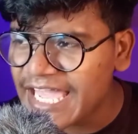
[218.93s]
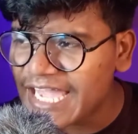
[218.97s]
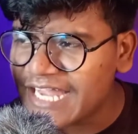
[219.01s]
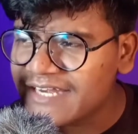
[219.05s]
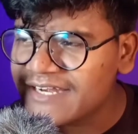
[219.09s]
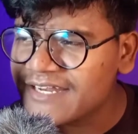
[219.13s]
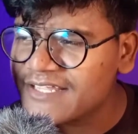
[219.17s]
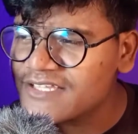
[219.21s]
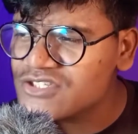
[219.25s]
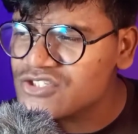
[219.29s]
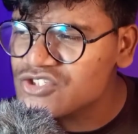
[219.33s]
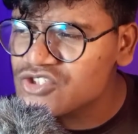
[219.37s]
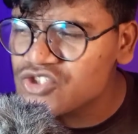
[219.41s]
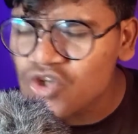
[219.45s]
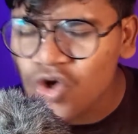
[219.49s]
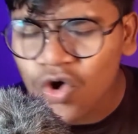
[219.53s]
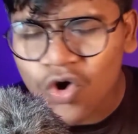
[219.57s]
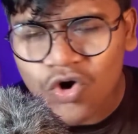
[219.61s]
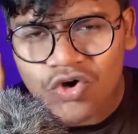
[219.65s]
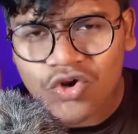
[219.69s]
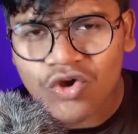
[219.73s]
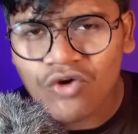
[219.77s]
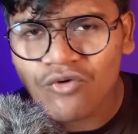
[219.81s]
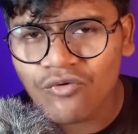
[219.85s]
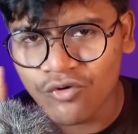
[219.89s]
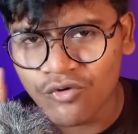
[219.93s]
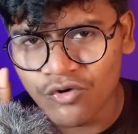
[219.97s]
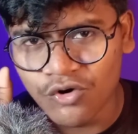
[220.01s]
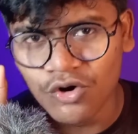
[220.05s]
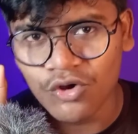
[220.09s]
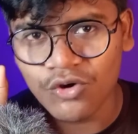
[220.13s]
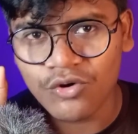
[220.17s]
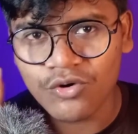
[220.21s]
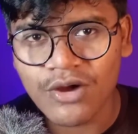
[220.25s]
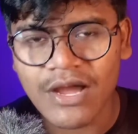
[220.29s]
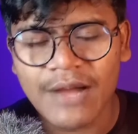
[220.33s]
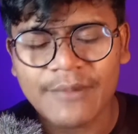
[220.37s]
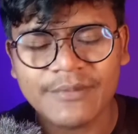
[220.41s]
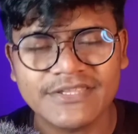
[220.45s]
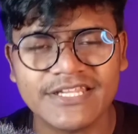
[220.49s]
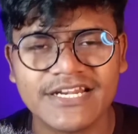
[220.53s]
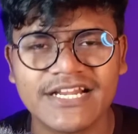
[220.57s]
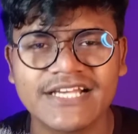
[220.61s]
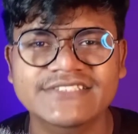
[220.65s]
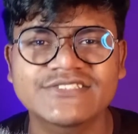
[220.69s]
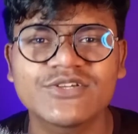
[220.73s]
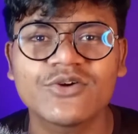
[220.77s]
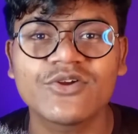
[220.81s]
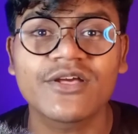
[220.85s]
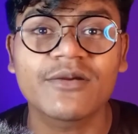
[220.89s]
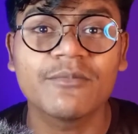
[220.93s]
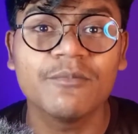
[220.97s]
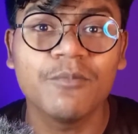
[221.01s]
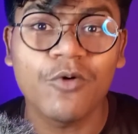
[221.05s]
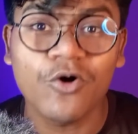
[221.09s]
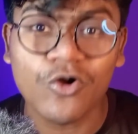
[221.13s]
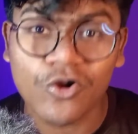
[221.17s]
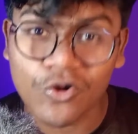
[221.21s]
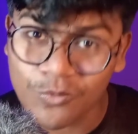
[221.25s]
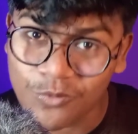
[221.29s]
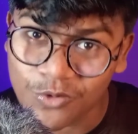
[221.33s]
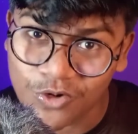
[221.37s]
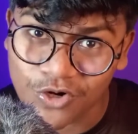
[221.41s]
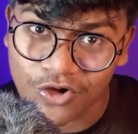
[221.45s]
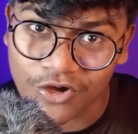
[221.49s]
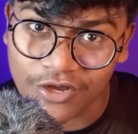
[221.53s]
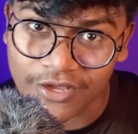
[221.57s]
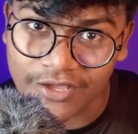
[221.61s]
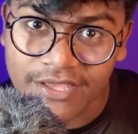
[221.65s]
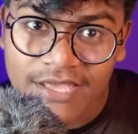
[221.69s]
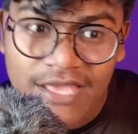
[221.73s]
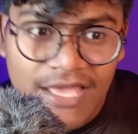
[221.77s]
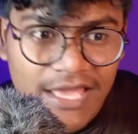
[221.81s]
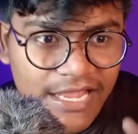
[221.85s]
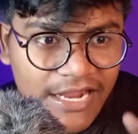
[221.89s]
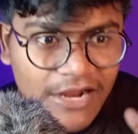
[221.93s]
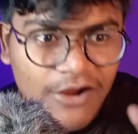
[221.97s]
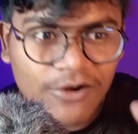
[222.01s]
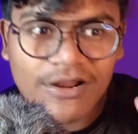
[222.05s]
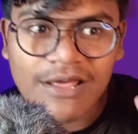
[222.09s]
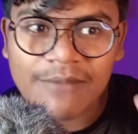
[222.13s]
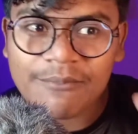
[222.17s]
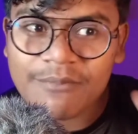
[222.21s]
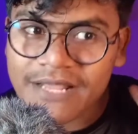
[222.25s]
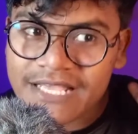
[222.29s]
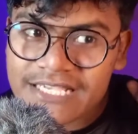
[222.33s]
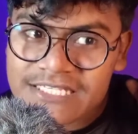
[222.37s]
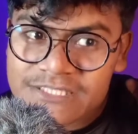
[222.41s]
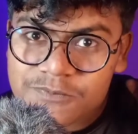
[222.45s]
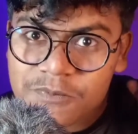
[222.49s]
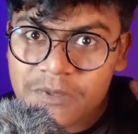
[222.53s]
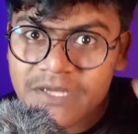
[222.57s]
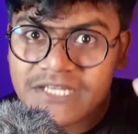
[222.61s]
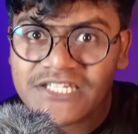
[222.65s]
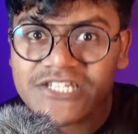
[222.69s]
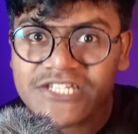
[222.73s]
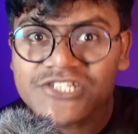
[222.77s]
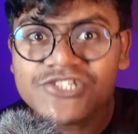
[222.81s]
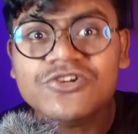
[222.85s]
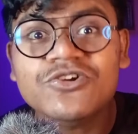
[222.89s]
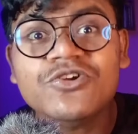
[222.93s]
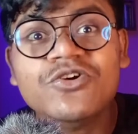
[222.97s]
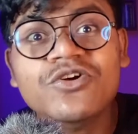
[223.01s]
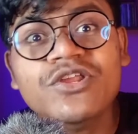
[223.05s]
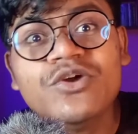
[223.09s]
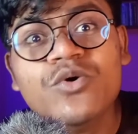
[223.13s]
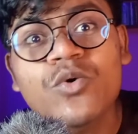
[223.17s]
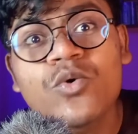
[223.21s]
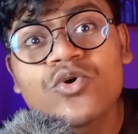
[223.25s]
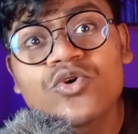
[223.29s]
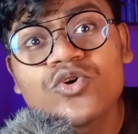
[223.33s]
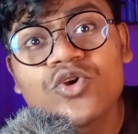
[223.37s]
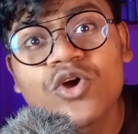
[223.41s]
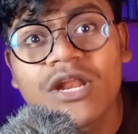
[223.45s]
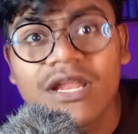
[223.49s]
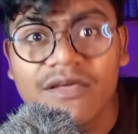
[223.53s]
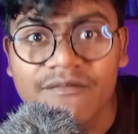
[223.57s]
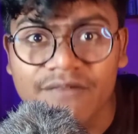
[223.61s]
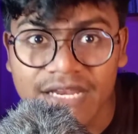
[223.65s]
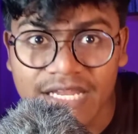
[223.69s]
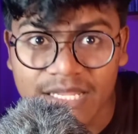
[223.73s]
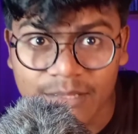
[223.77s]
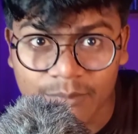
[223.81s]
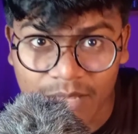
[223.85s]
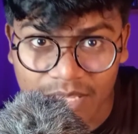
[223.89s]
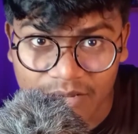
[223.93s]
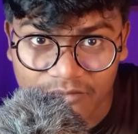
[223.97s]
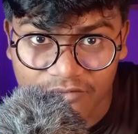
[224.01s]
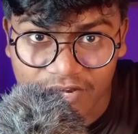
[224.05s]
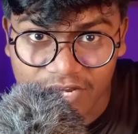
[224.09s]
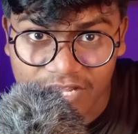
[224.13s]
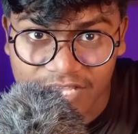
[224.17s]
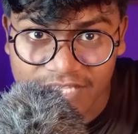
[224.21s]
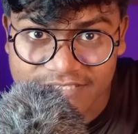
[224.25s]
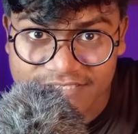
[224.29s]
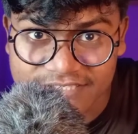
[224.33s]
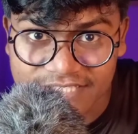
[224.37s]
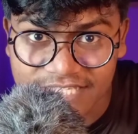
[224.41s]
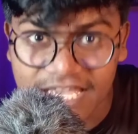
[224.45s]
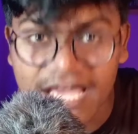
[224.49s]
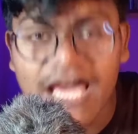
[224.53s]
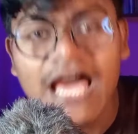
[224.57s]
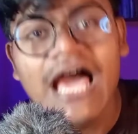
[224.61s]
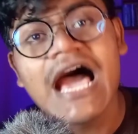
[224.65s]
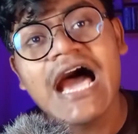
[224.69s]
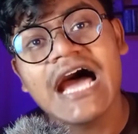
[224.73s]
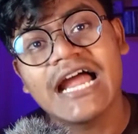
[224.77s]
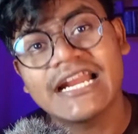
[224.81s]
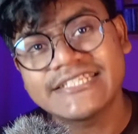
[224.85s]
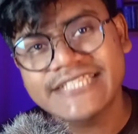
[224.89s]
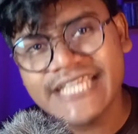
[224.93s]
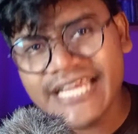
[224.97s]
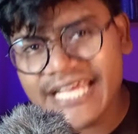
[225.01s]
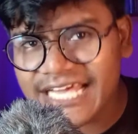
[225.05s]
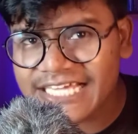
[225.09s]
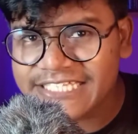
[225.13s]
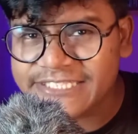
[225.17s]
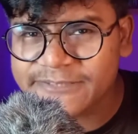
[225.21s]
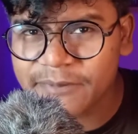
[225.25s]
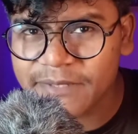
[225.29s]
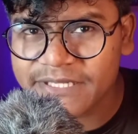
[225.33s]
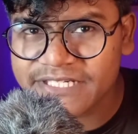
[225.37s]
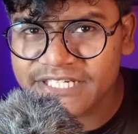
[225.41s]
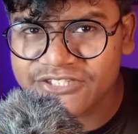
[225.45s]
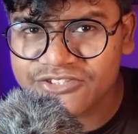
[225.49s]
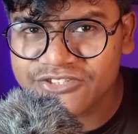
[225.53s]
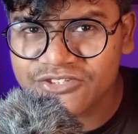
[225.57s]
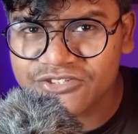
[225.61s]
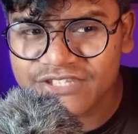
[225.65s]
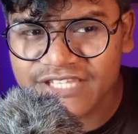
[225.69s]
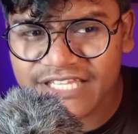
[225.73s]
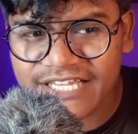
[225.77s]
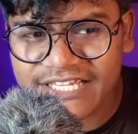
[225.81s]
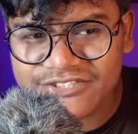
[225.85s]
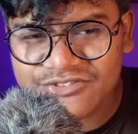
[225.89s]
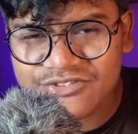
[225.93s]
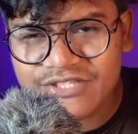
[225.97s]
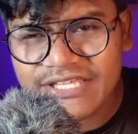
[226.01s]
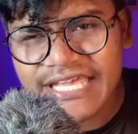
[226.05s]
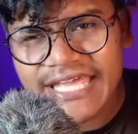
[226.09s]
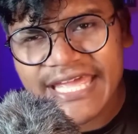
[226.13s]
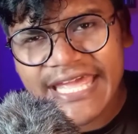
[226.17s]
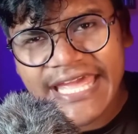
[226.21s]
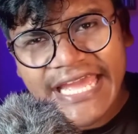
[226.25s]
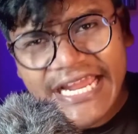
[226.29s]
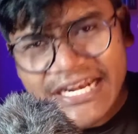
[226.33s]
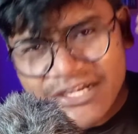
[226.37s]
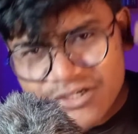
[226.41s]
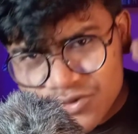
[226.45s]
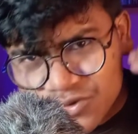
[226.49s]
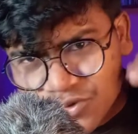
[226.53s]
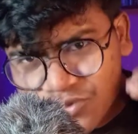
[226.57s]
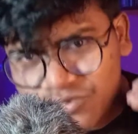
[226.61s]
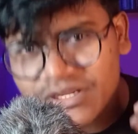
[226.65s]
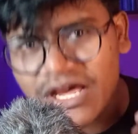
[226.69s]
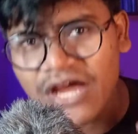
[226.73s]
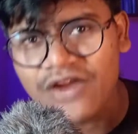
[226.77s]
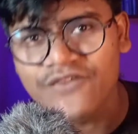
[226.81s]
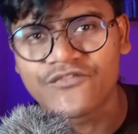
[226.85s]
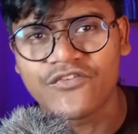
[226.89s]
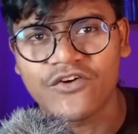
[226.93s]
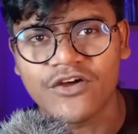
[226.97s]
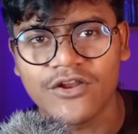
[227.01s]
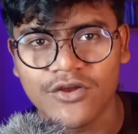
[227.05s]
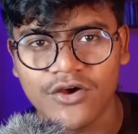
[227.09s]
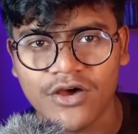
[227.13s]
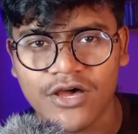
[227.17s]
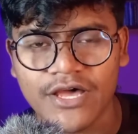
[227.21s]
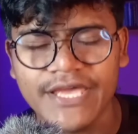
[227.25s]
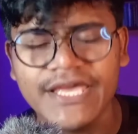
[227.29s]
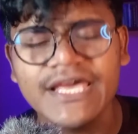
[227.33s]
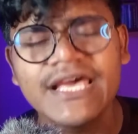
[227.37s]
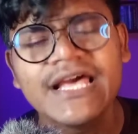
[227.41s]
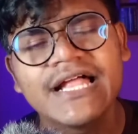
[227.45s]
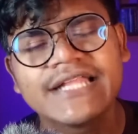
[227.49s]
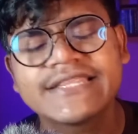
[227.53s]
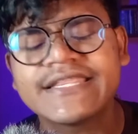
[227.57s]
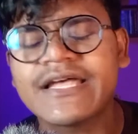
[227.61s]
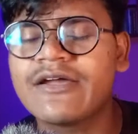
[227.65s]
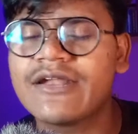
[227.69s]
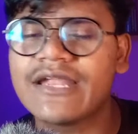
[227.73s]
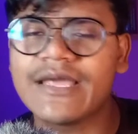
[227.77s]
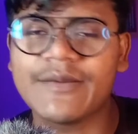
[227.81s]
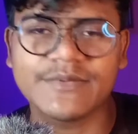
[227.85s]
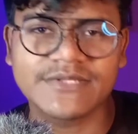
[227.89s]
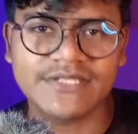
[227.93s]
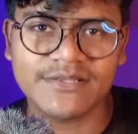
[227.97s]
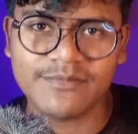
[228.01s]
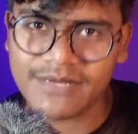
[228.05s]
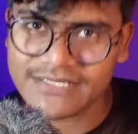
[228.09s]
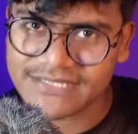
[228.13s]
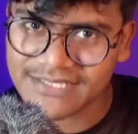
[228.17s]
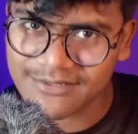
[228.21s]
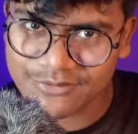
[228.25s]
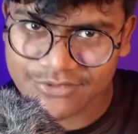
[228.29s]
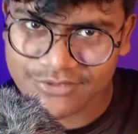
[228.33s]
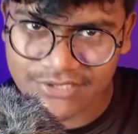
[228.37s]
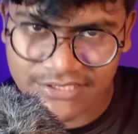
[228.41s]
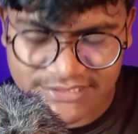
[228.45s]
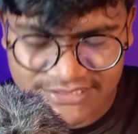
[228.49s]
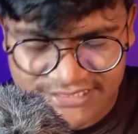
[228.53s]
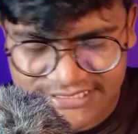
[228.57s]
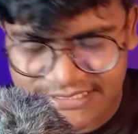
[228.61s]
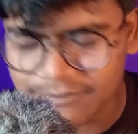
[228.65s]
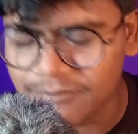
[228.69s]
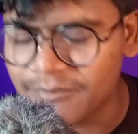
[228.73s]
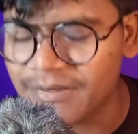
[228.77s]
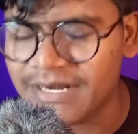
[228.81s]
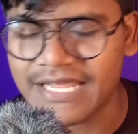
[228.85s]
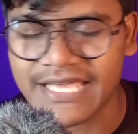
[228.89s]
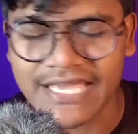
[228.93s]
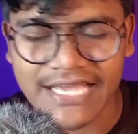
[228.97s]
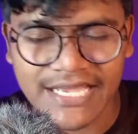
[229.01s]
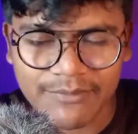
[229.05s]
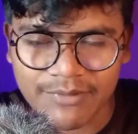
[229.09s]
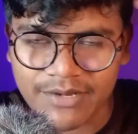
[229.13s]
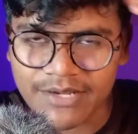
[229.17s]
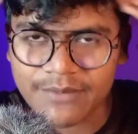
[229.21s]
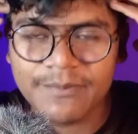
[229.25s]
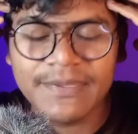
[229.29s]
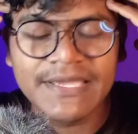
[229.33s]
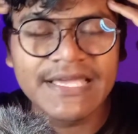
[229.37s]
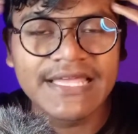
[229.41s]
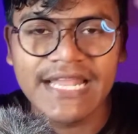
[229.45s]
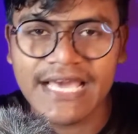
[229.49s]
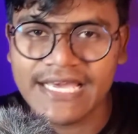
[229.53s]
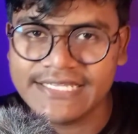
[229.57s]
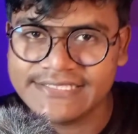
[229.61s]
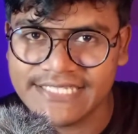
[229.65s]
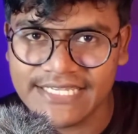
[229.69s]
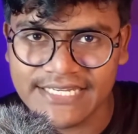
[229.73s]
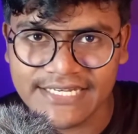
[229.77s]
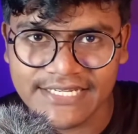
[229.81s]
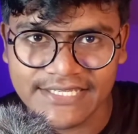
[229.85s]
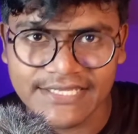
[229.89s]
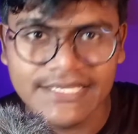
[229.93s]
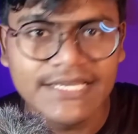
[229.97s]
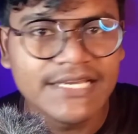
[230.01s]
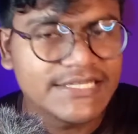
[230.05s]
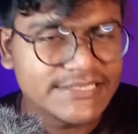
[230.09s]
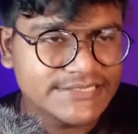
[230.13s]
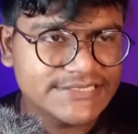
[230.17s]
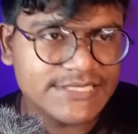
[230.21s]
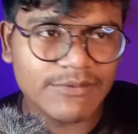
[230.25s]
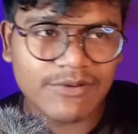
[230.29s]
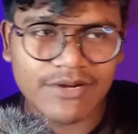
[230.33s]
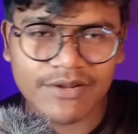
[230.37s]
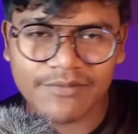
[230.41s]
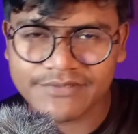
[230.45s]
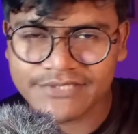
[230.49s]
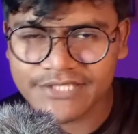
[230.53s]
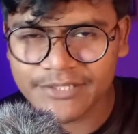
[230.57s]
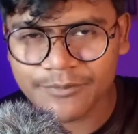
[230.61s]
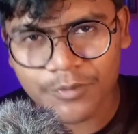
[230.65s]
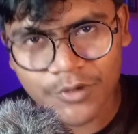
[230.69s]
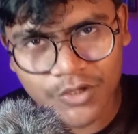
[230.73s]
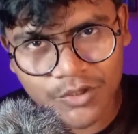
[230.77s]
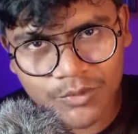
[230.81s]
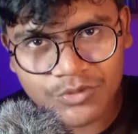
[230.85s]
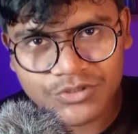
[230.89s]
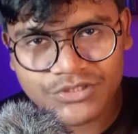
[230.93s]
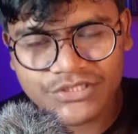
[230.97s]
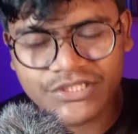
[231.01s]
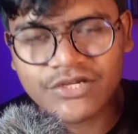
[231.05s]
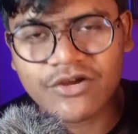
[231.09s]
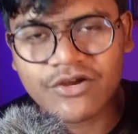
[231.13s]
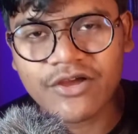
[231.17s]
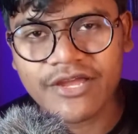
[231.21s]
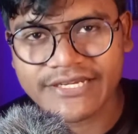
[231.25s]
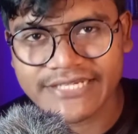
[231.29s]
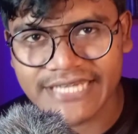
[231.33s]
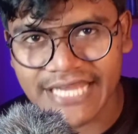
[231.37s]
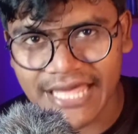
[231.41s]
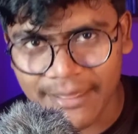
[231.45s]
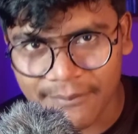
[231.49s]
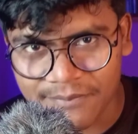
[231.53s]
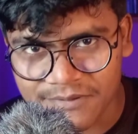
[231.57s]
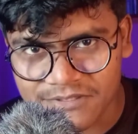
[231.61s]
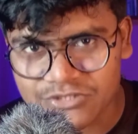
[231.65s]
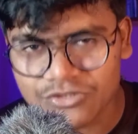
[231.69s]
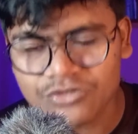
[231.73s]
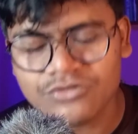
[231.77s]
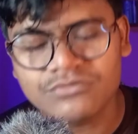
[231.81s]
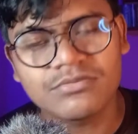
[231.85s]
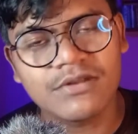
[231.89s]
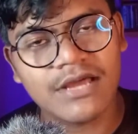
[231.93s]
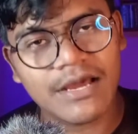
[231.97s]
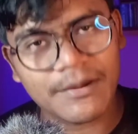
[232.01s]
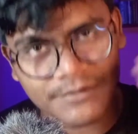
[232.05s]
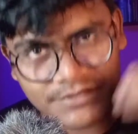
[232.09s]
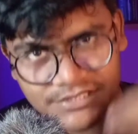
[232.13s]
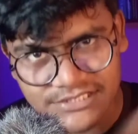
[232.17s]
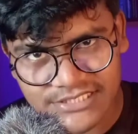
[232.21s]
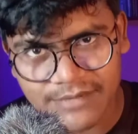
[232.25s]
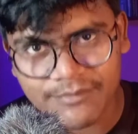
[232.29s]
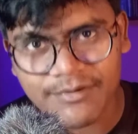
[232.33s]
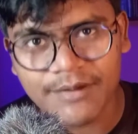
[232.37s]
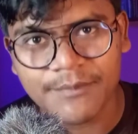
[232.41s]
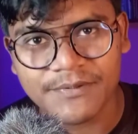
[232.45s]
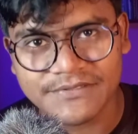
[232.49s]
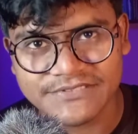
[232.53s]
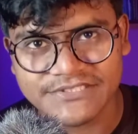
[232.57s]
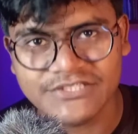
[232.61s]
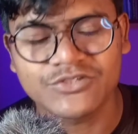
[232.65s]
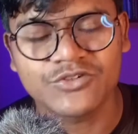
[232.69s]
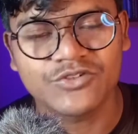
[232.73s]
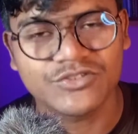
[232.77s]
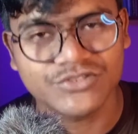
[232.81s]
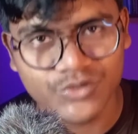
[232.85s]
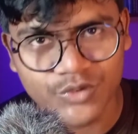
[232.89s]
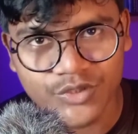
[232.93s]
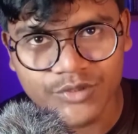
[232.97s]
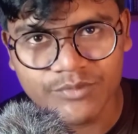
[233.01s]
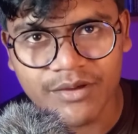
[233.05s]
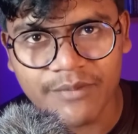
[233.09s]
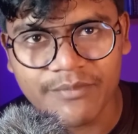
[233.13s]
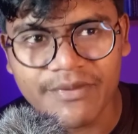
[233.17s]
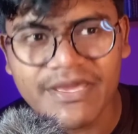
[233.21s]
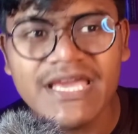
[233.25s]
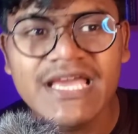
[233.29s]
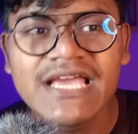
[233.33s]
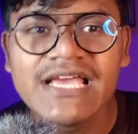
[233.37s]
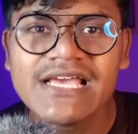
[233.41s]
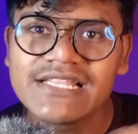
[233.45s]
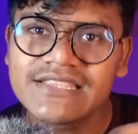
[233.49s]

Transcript: একটা ছোট ভুলও আমাদের কাছে অনেক বড় মনে হয় কারণ আমরা এক্সপেকটেশন করি অন্য লেভেলের মার্ভেলের কাছ থেকে আর সেই এক্সপেকটেশন থেকে যদি একটু ডাউনফল হয় তাহলে আমাদের মাথা মোথা মানে একেবারে বিগড়ায় যায় না যেমন আমাদের পরবর্তী কয়েকটা এপিসোড আমাদের সামনে প্রেজেন্ট করছে ওইভাবে